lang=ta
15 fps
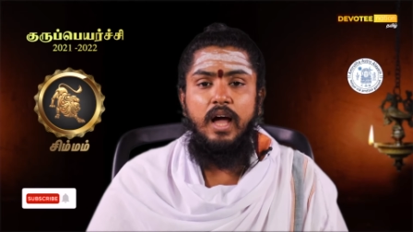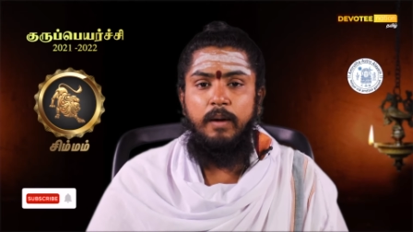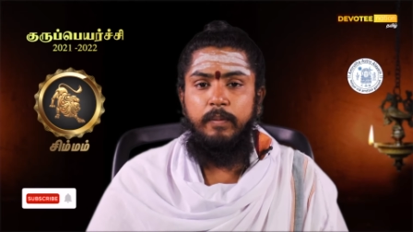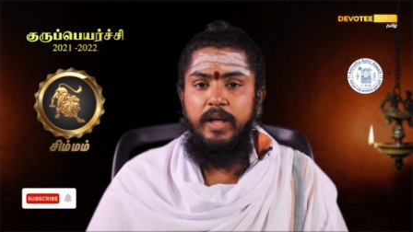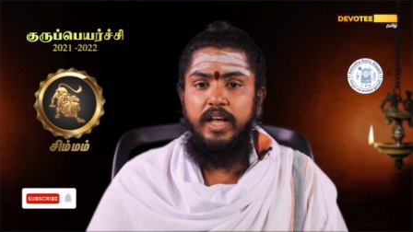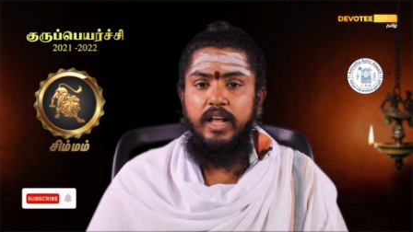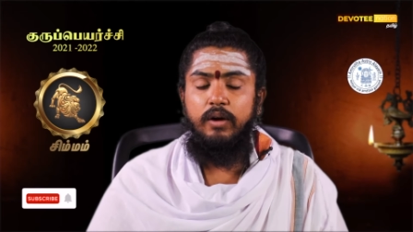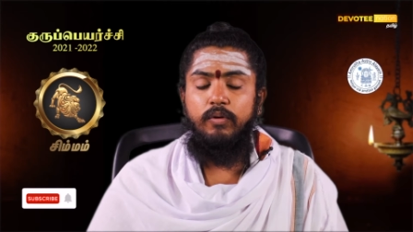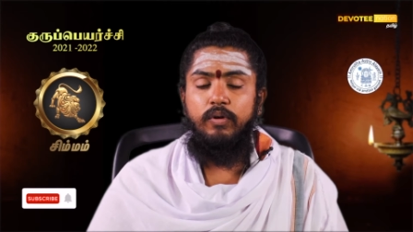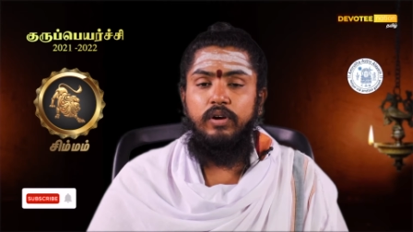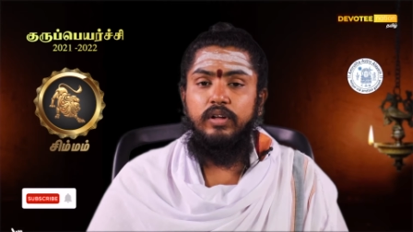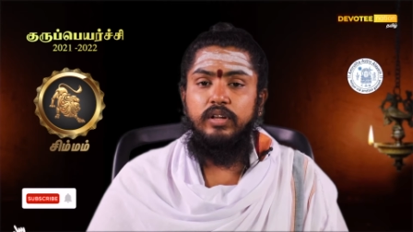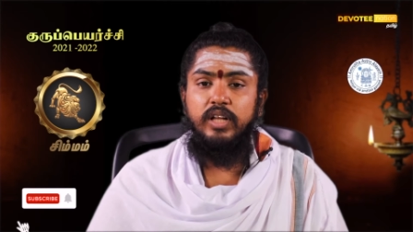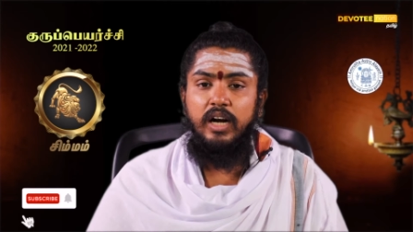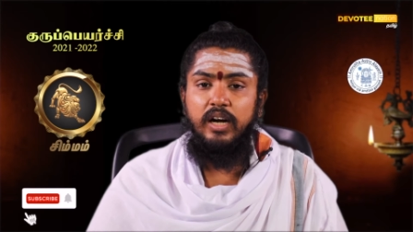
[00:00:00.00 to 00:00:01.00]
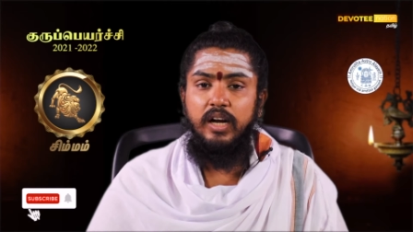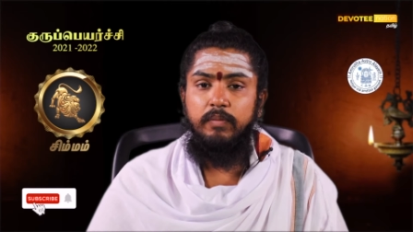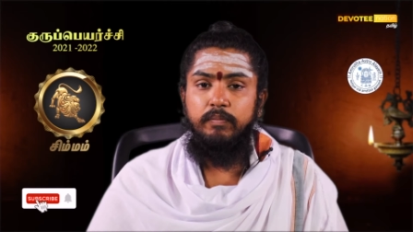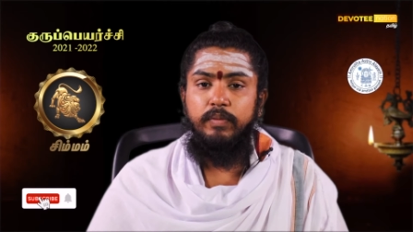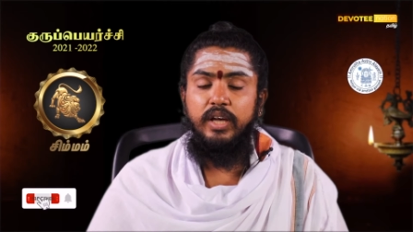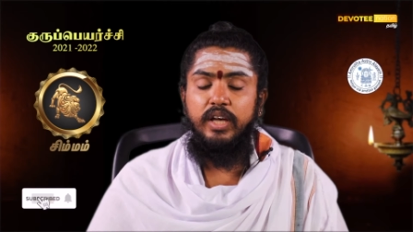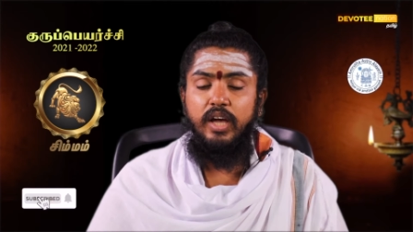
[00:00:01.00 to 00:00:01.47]
அப்படிங்கிற ஒரு
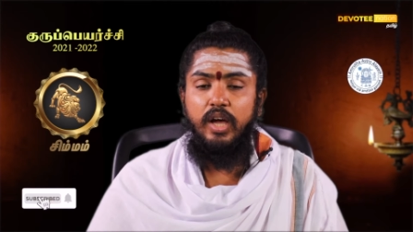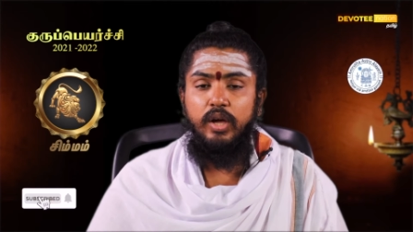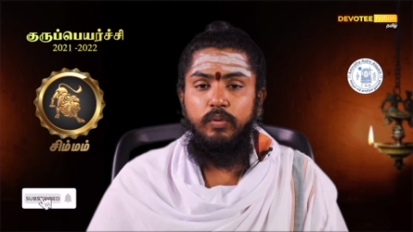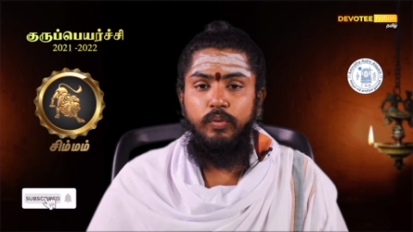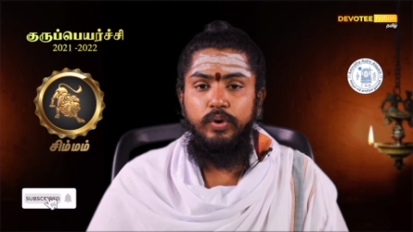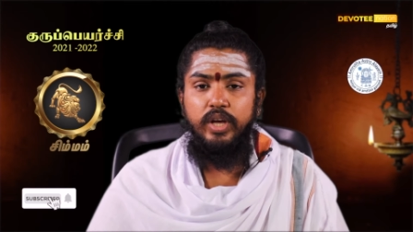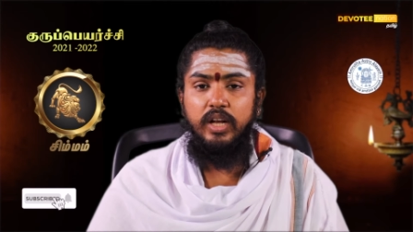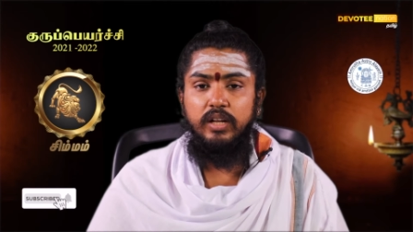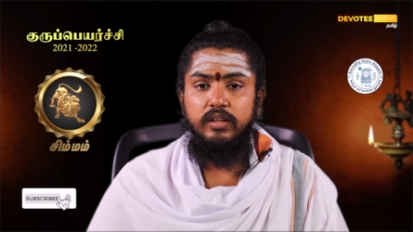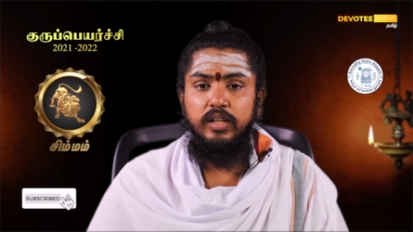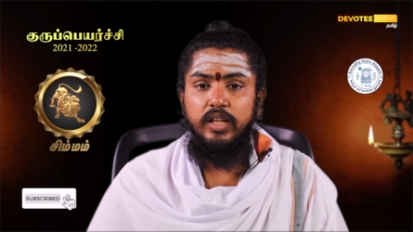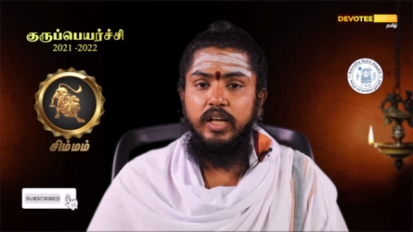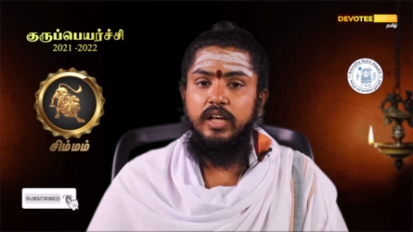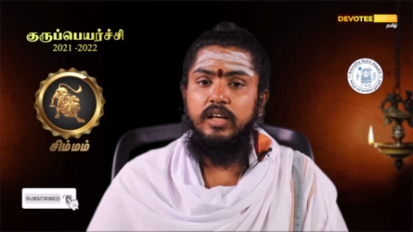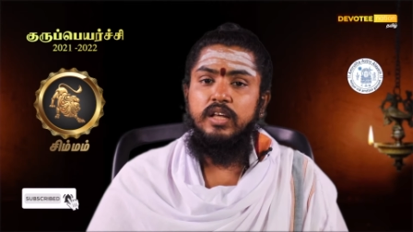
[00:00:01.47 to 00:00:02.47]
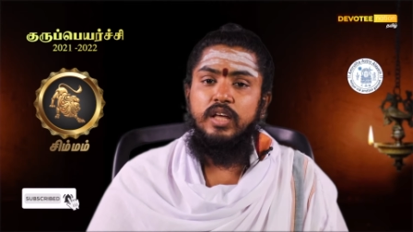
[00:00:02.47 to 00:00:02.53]
தன்னம்பிக்கை உயர்ந்து